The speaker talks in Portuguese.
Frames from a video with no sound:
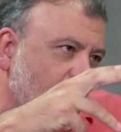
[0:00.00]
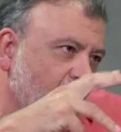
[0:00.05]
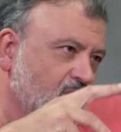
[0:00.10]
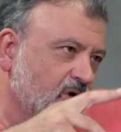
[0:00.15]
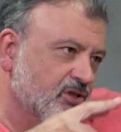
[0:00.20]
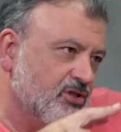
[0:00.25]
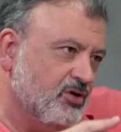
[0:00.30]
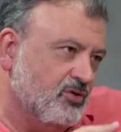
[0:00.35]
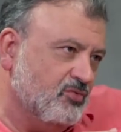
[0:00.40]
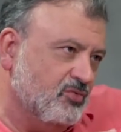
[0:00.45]

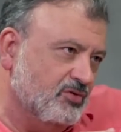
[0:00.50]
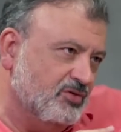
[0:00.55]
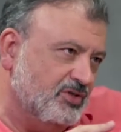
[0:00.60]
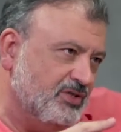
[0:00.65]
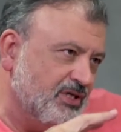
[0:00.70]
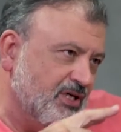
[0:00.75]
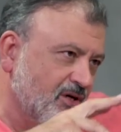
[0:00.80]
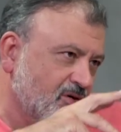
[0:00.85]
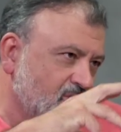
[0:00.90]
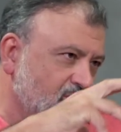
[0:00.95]
onde eu
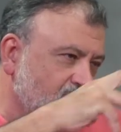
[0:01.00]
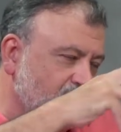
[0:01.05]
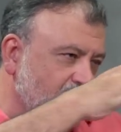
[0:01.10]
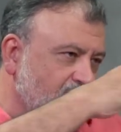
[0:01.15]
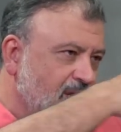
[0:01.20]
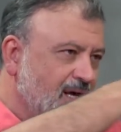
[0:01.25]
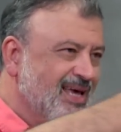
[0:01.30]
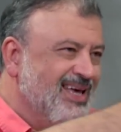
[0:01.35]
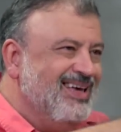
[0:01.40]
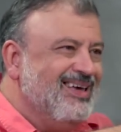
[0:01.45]

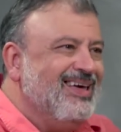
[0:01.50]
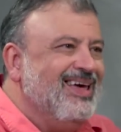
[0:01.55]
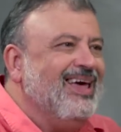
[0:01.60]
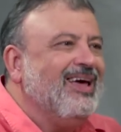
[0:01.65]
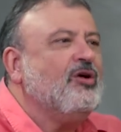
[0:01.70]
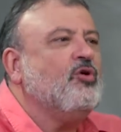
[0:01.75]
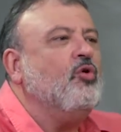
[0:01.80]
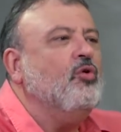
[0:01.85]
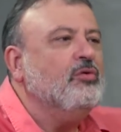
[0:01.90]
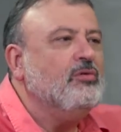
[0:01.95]
consigo
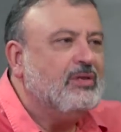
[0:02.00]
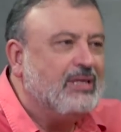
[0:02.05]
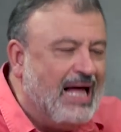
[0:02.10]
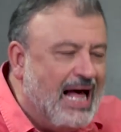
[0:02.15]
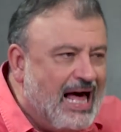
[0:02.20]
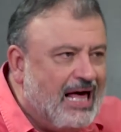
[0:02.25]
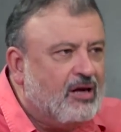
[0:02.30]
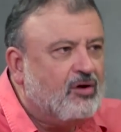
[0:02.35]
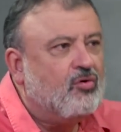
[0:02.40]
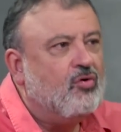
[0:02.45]
eh,
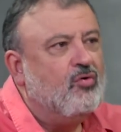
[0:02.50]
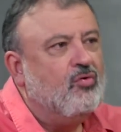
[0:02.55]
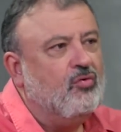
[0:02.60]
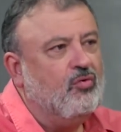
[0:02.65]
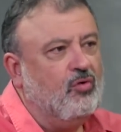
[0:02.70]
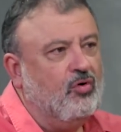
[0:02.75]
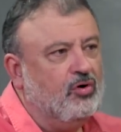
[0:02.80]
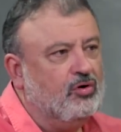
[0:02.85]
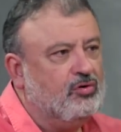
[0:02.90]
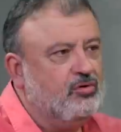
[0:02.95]
contar com
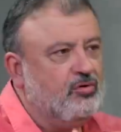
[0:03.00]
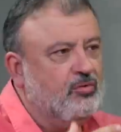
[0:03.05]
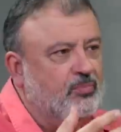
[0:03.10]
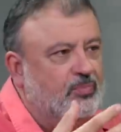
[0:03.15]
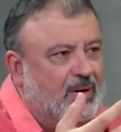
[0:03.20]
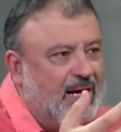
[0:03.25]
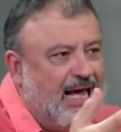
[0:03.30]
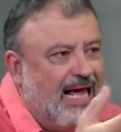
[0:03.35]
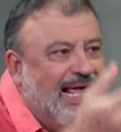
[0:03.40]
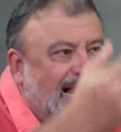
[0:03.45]
o outro
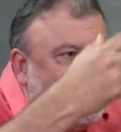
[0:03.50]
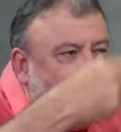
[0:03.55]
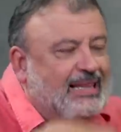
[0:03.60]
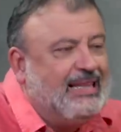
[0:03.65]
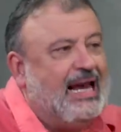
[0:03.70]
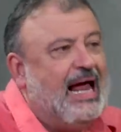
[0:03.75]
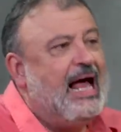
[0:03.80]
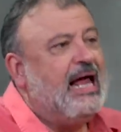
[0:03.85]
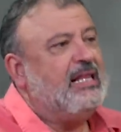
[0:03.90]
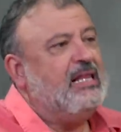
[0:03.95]
para
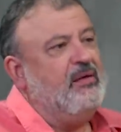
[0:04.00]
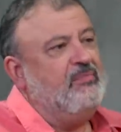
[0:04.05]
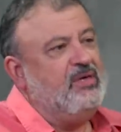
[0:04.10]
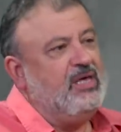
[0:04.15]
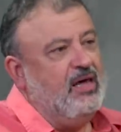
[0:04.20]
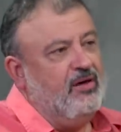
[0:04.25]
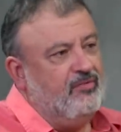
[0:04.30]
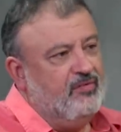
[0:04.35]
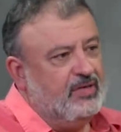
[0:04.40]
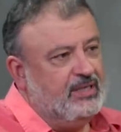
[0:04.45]
entrar na
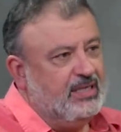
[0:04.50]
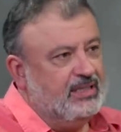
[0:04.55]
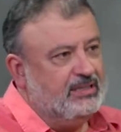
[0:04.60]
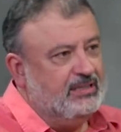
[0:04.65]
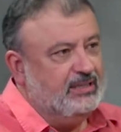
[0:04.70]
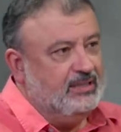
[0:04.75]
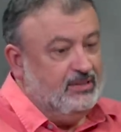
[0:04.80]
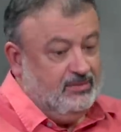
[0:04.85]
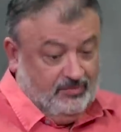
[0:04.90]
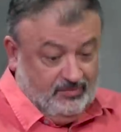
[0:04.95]
minha
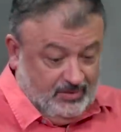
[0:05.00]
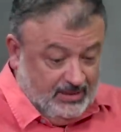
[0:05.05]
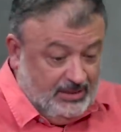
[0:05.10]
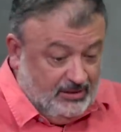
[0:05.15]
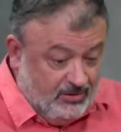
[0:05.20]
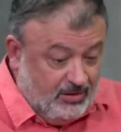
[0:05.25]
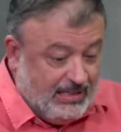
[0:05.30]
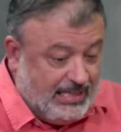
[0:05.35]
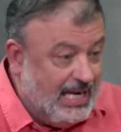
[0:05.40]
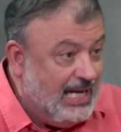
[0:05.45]
fantasia. Foi
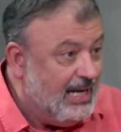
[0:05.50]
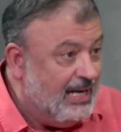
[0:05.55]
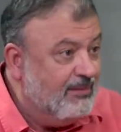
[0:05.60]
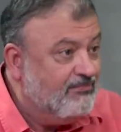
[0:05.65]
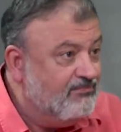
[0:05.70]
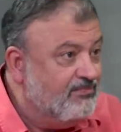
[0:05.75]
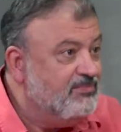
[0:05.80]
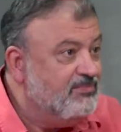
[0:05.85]
isso que ela